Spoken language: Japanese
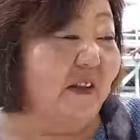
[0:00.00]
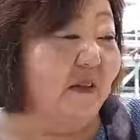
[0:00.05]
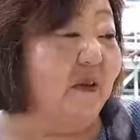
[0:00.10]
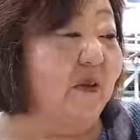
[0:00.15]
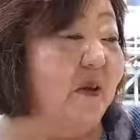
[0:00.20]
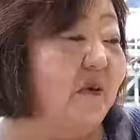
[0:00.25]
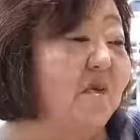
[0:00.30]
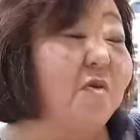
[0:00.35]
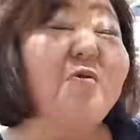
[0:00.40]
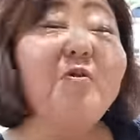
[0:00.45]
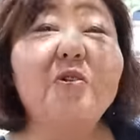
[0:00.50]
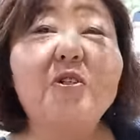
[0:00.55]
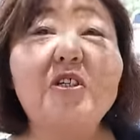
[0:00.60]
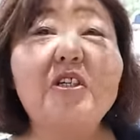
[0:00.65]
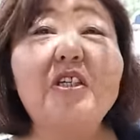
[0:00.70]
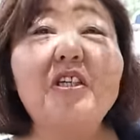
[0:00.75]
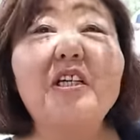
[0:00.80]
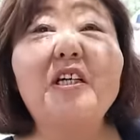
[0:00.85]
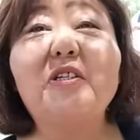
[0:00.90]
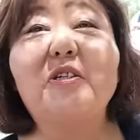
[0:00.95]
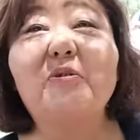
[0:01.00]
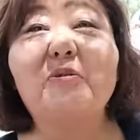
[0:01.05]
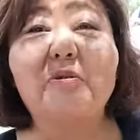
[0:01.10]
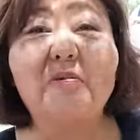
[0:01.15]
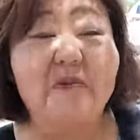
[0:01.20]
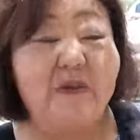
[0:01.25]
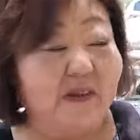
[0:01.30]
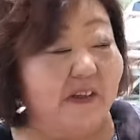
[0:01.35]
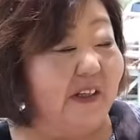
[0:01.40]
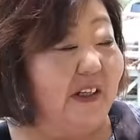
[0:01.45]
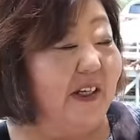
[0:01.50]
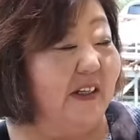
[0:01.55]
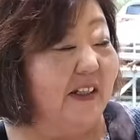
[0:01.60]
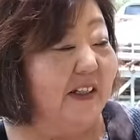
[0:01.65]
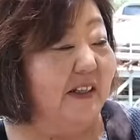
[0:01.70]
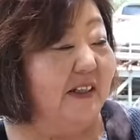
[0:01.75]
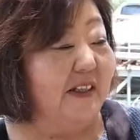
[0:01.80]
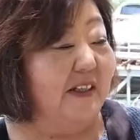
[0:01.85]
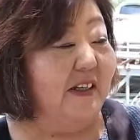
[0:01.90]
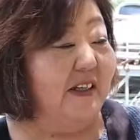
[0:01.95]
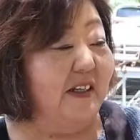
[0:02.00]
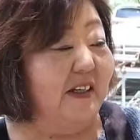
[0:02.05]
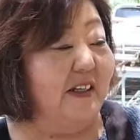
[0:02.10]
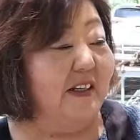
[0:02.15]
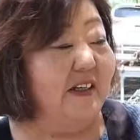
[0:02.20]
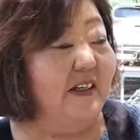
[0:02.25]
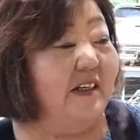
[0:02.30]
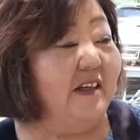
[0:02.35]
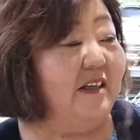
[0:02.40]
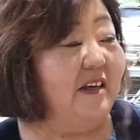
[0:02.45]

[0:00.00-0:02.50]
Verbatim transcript: とても不思議な植物です。なるほど。で、